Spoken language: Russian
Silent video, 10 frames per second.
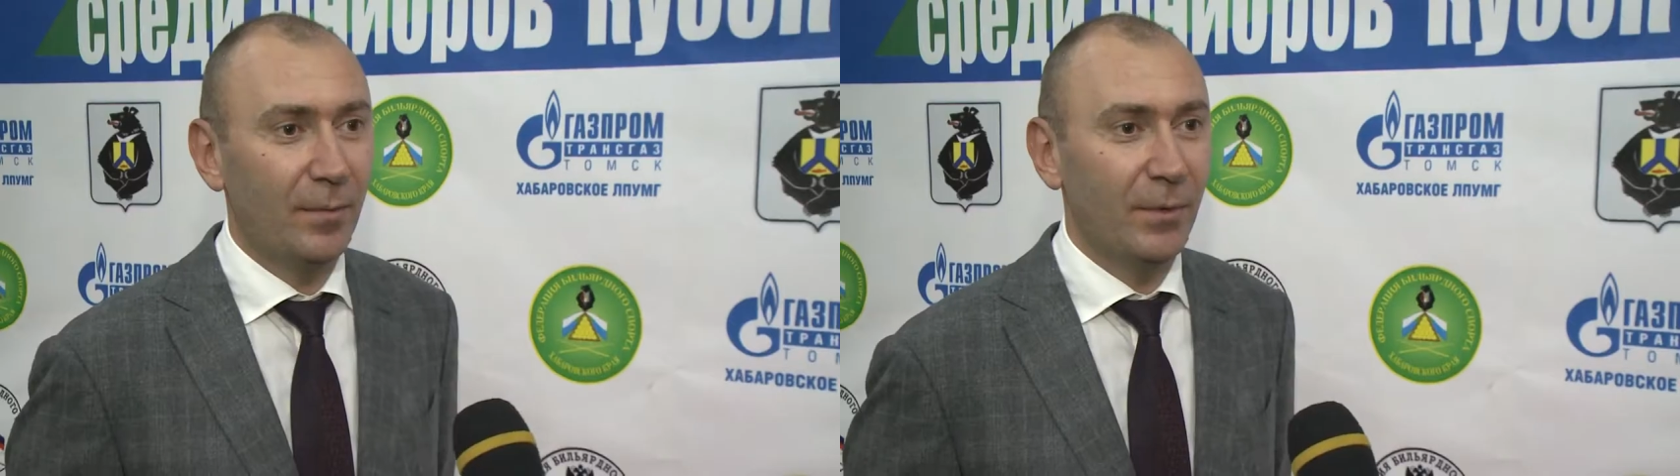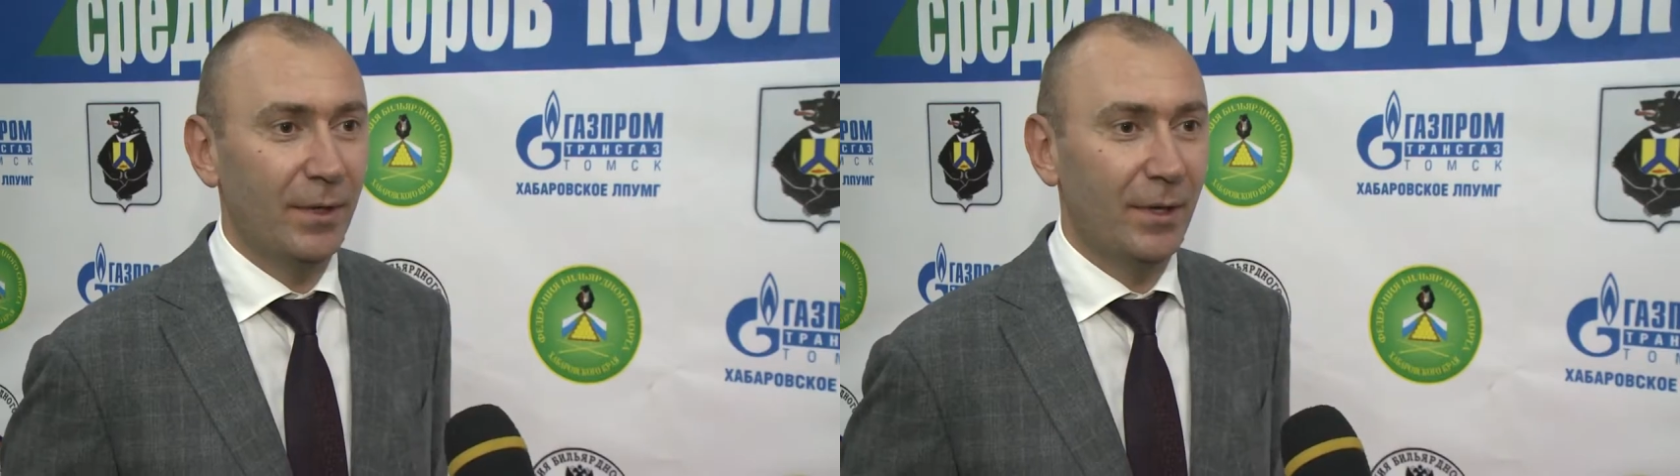
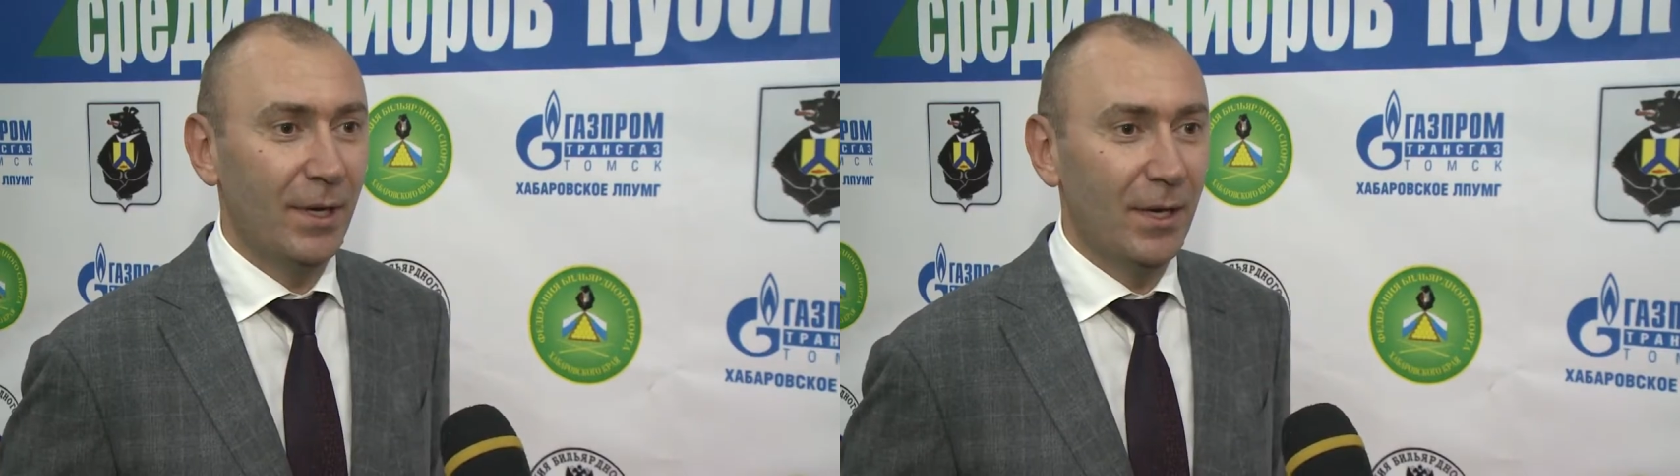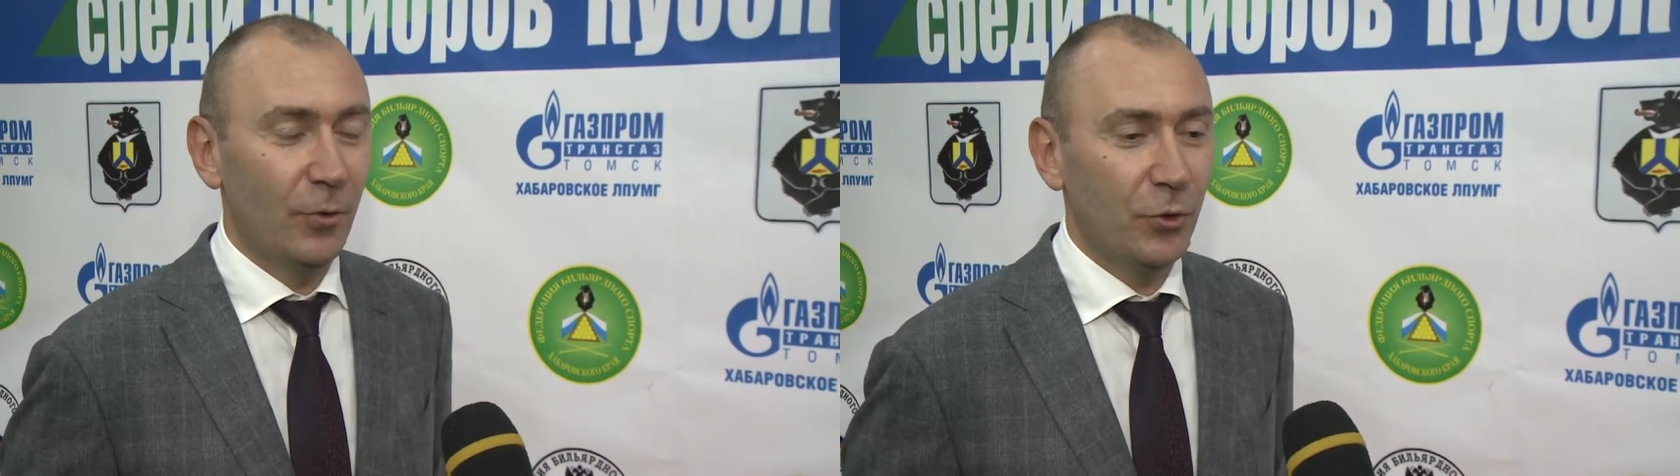Мы
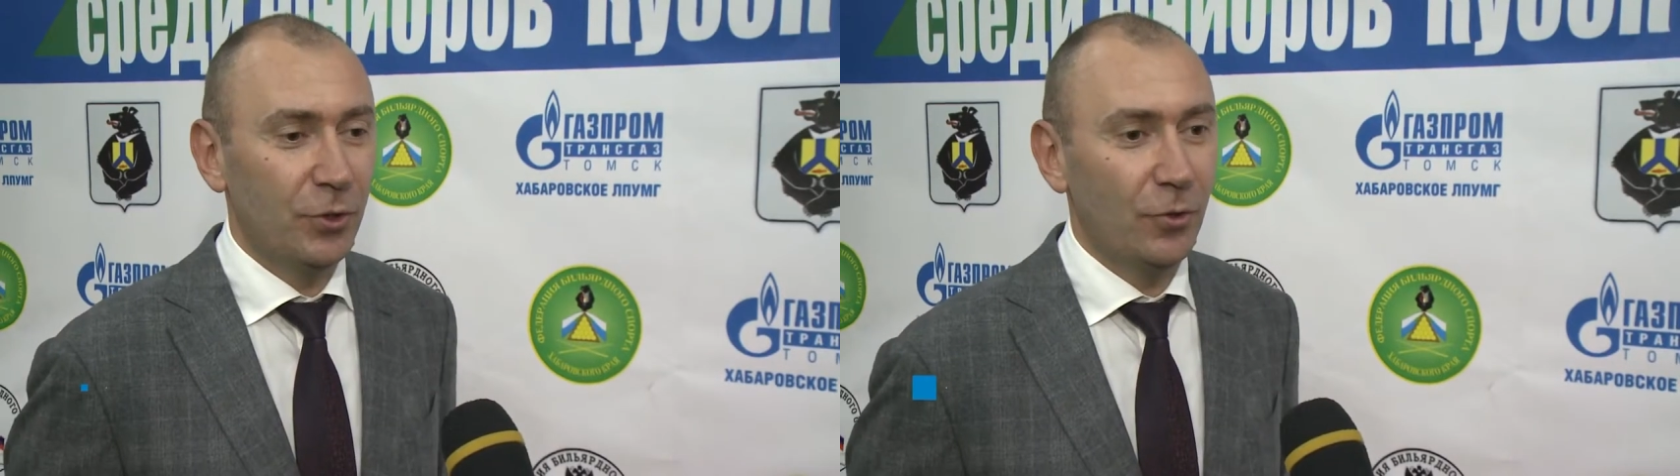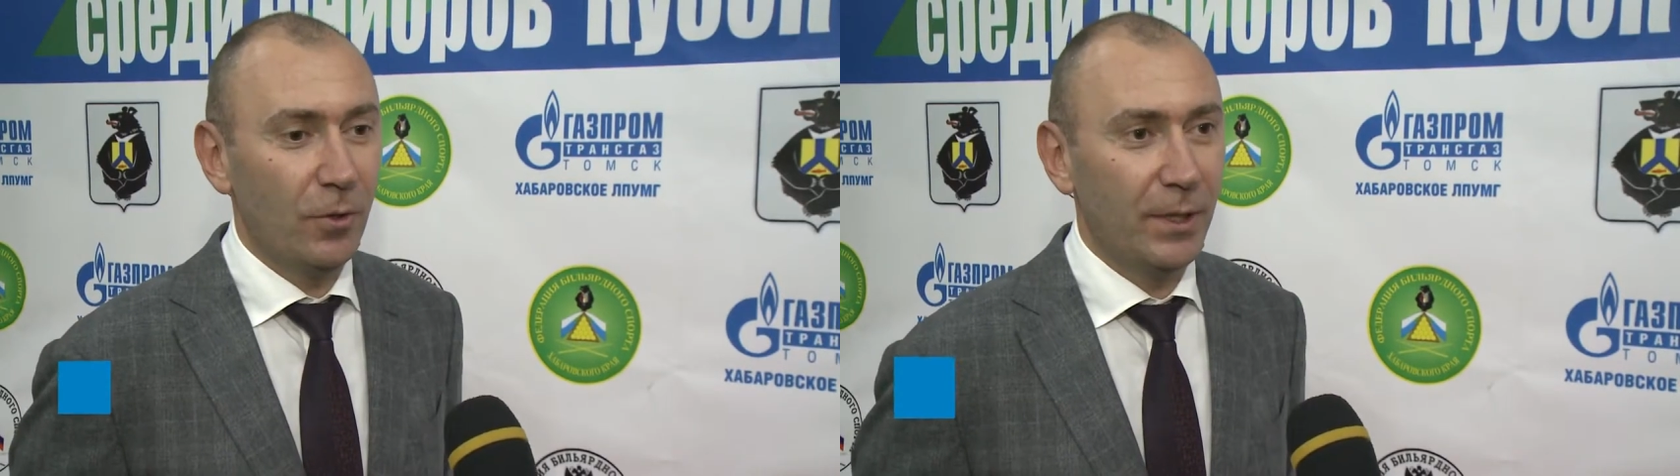
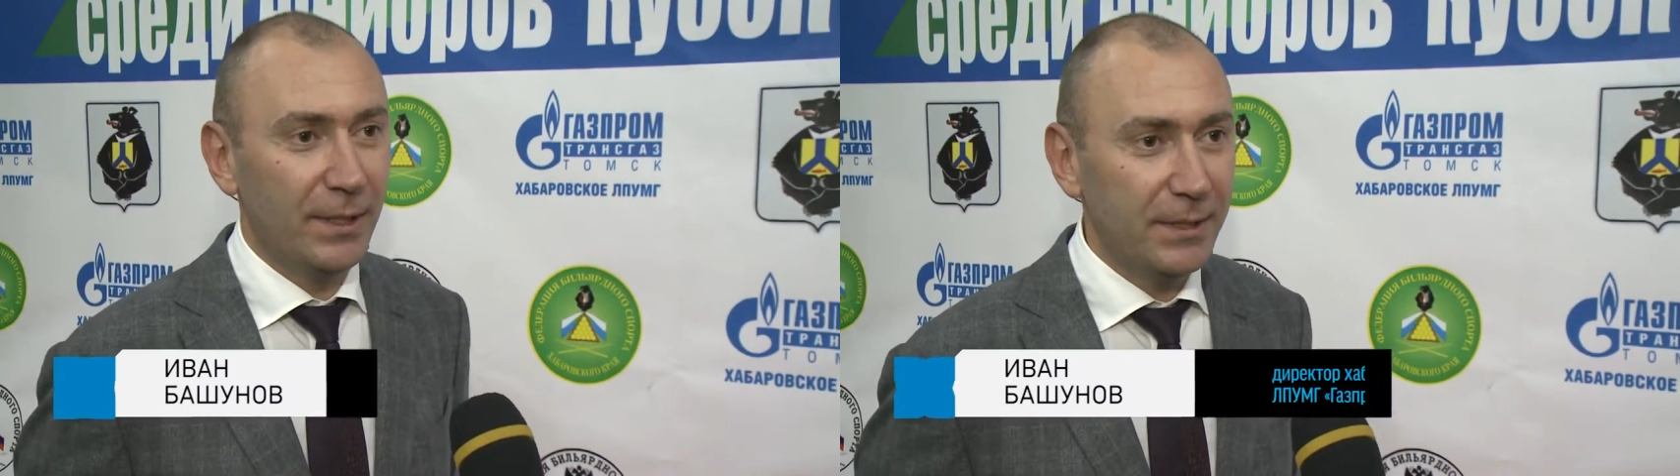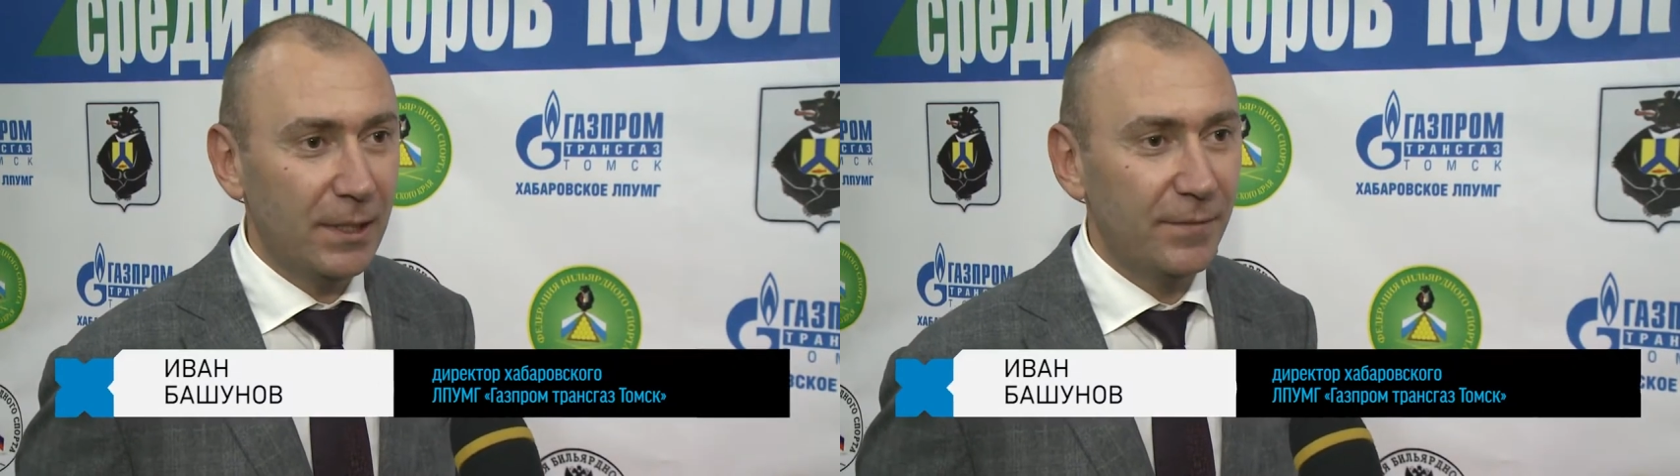очень долго носили